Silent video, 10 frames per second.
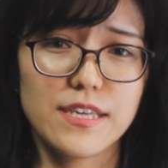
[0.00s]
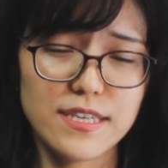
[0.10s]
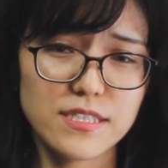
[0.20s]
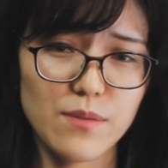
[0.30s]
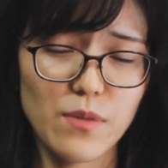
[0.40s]

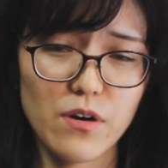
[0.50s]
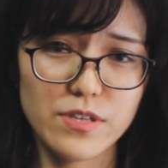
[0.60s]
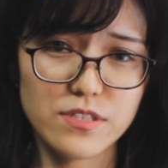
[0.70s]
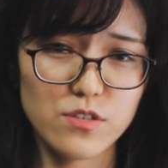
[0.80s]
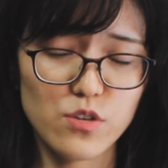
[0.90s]
イエス様
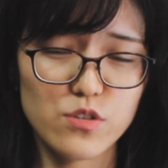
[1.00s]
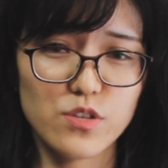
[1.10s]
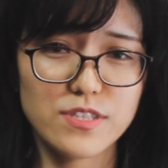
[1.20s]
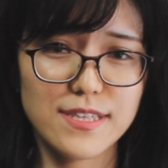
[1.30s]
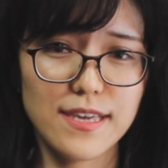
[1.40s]
を必要
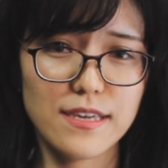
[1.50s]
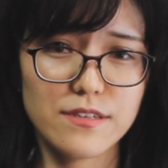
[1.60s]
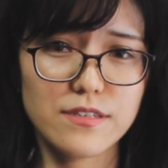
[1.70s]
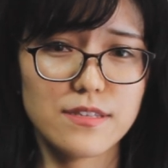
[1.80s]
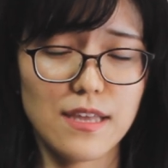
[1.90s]
として
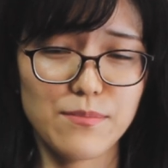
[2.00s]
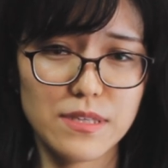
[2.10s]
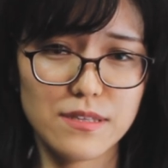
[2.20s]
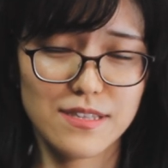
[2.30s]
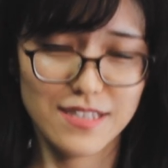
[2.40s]
いる
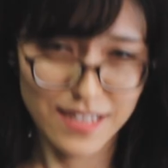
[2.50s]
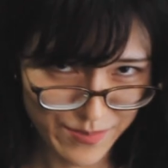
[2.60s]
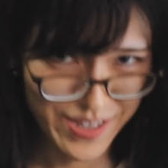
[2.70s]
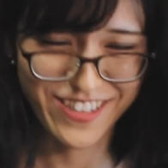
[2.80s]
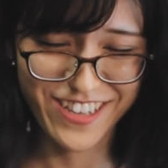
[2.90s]
民
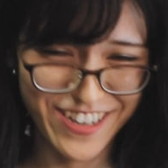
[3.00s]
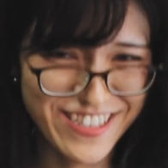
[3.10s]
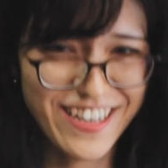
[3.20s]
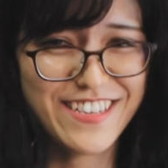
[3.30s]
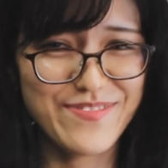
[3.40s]
民がたく
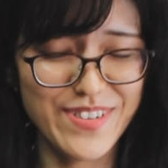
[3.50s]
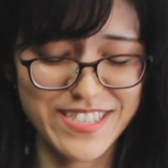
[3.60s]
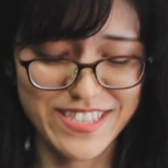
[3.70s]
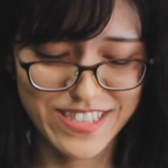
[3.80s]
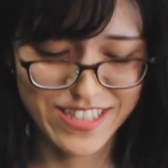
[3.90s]
さんい
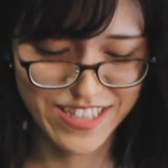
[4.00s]
ます。